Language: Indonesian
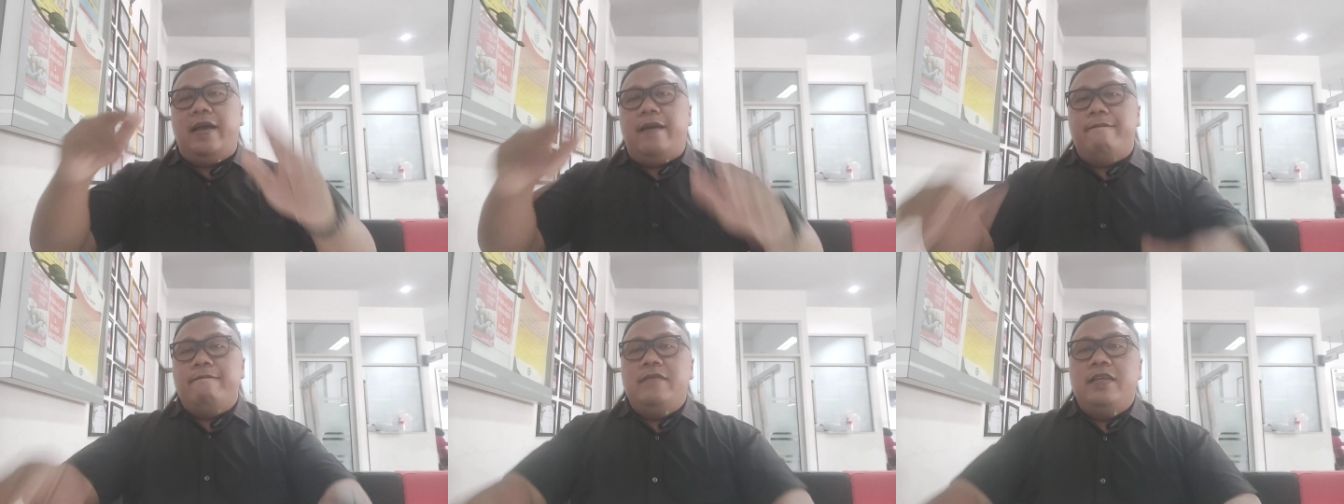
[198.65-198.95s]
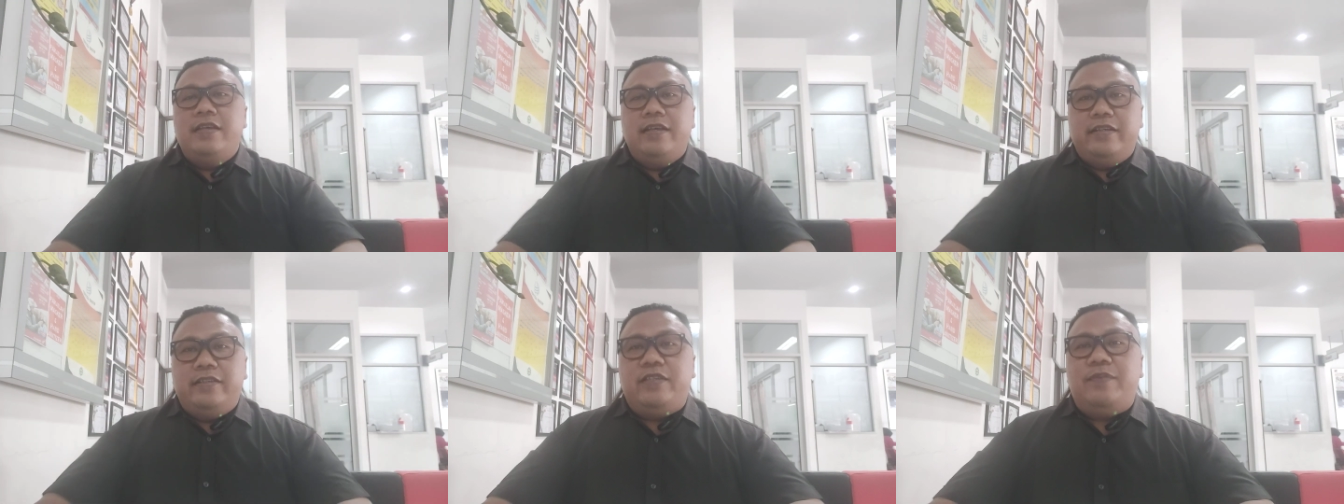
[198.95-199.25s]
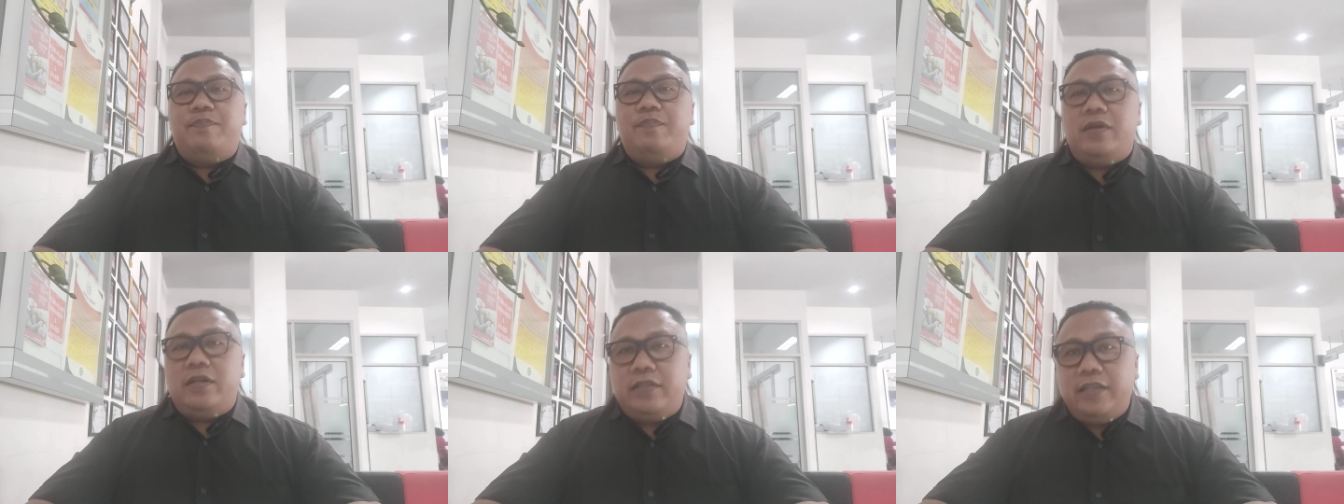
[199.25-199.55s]
ya.
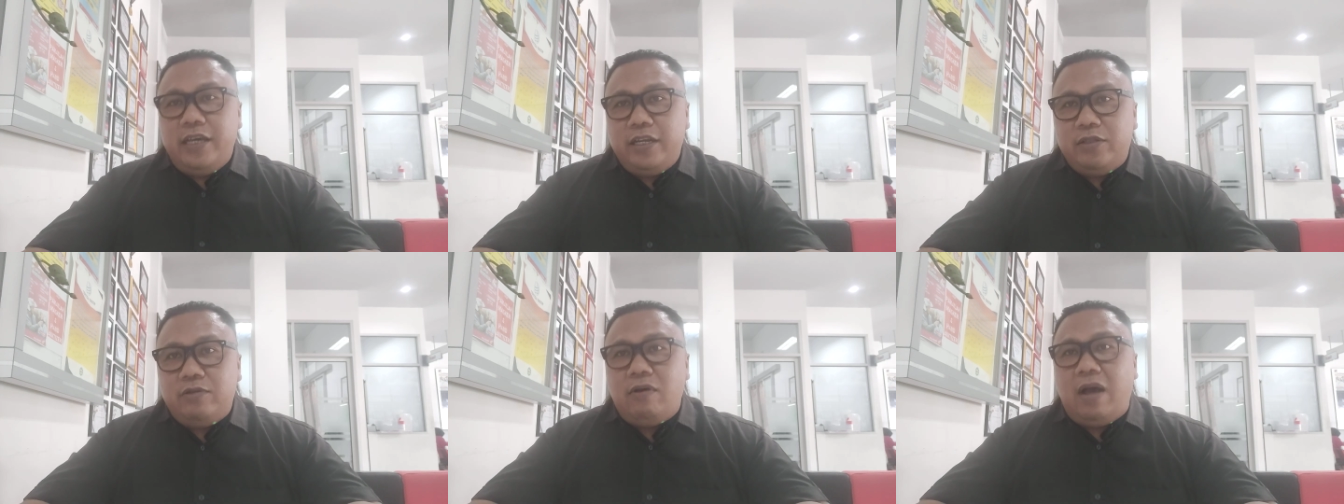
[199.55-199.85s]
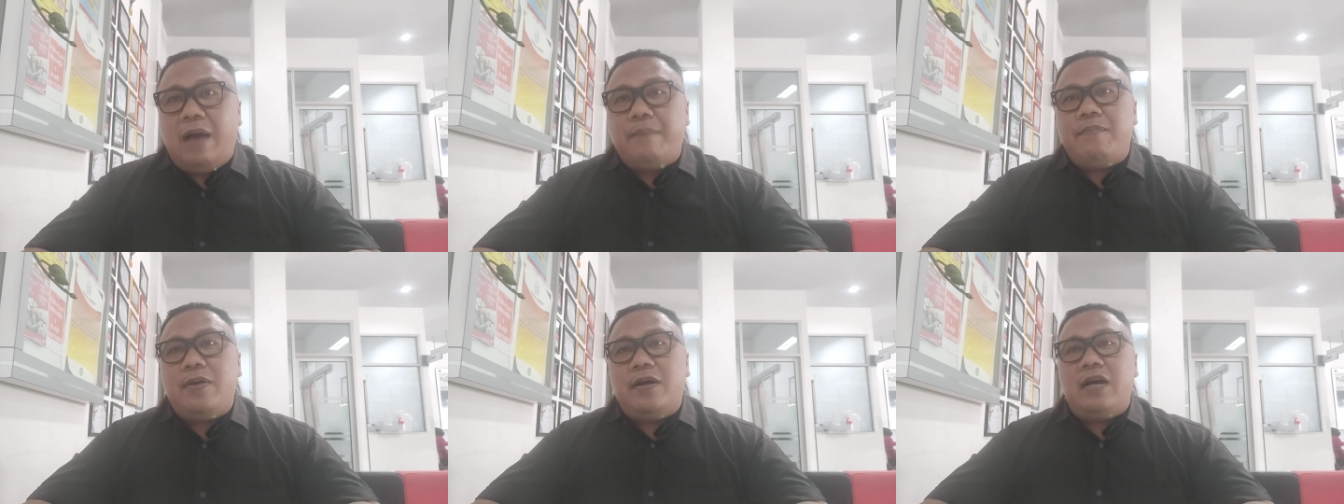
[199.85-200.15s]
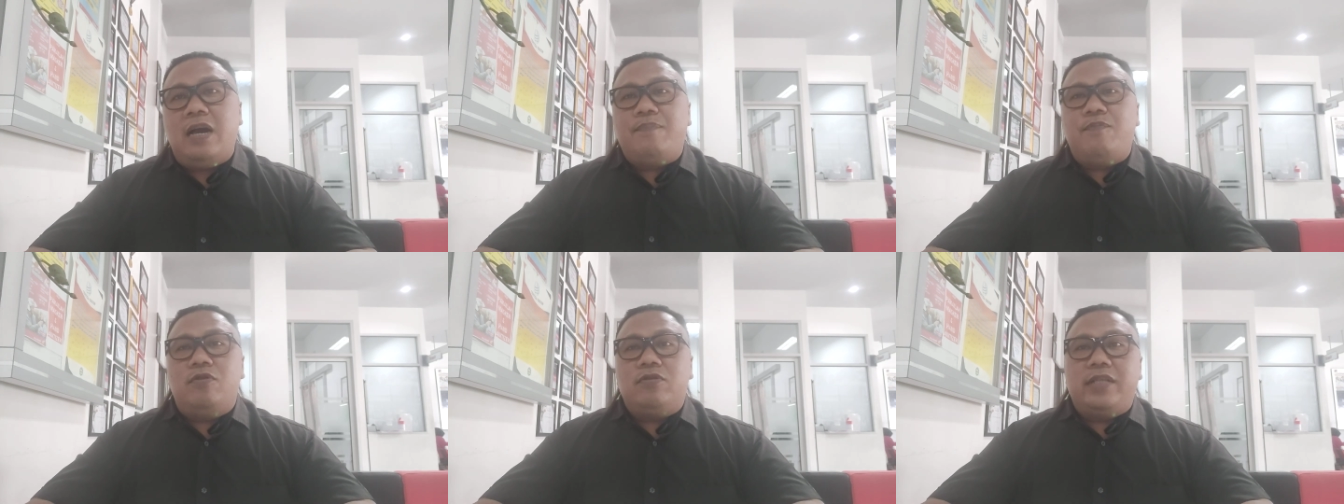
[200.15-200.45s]
Seperti itu
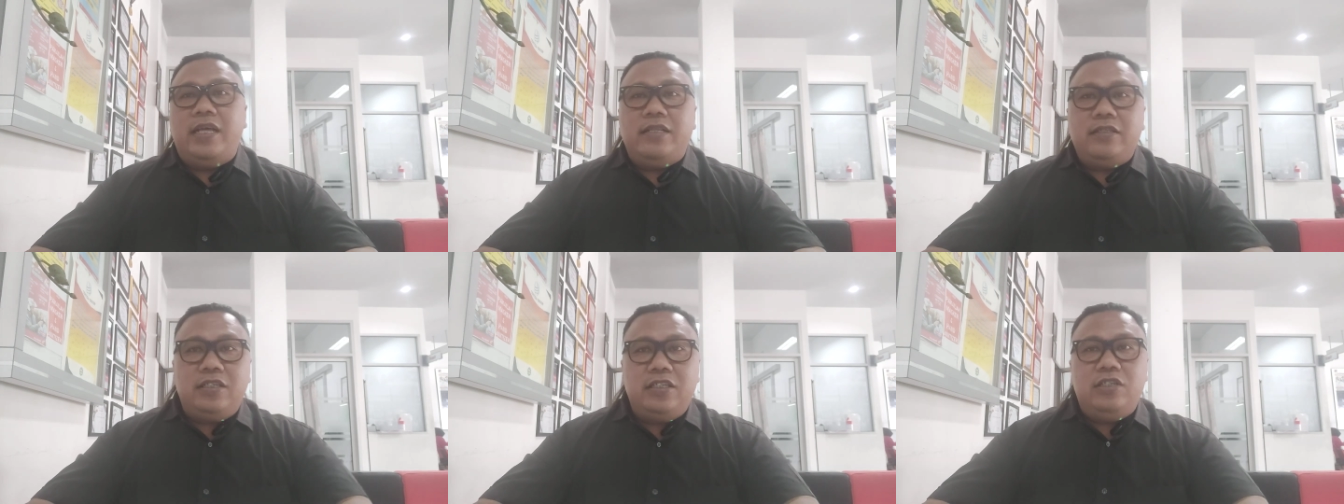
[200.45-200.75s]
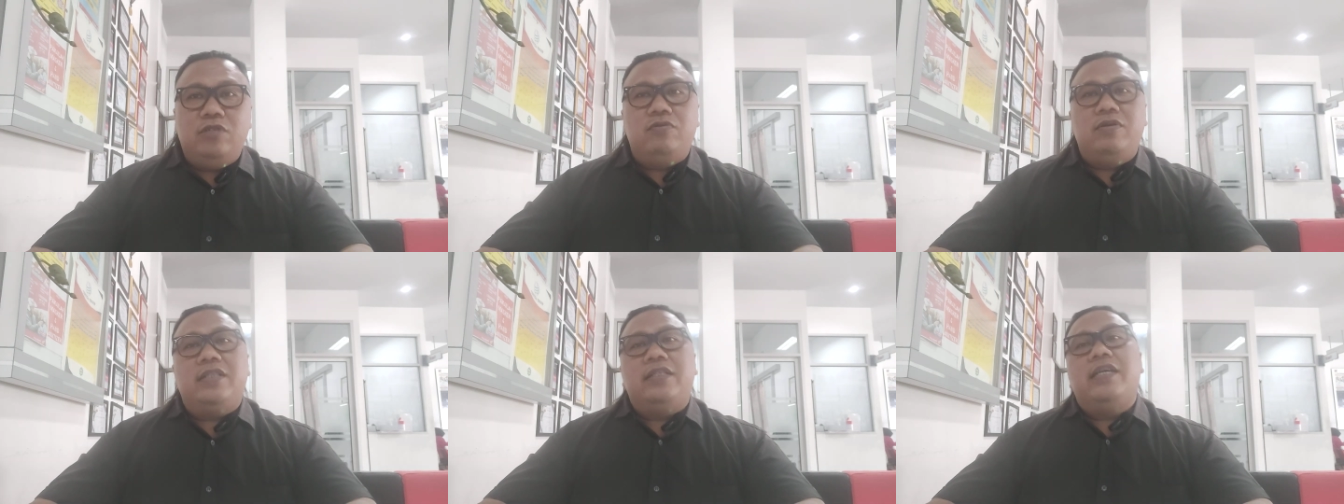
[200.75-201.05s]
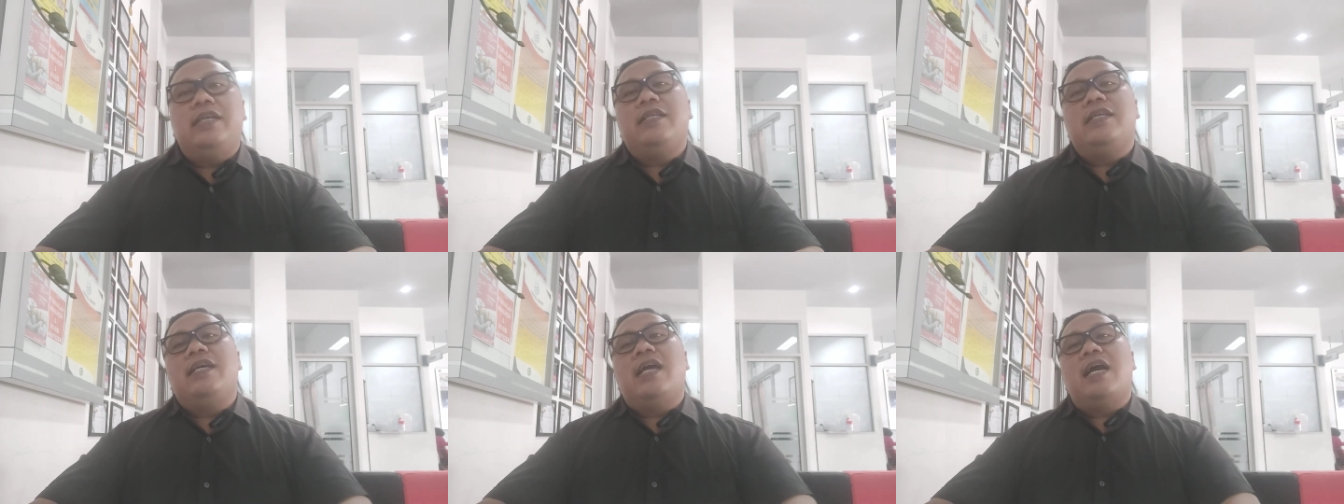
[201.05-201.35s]
apakah potensi unit
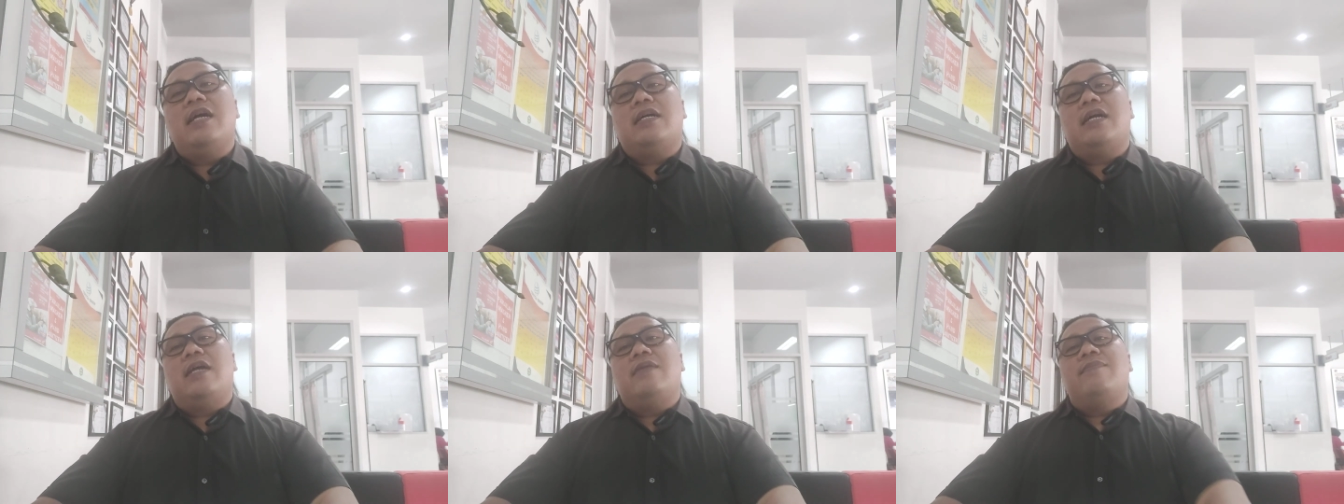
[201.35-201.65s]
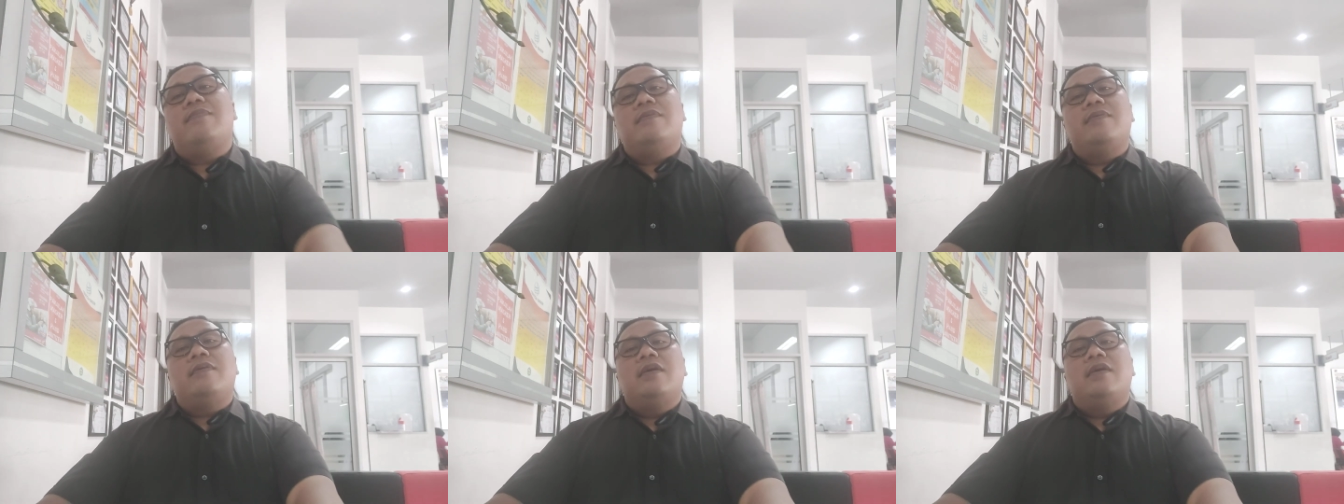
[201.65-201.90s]
ini akan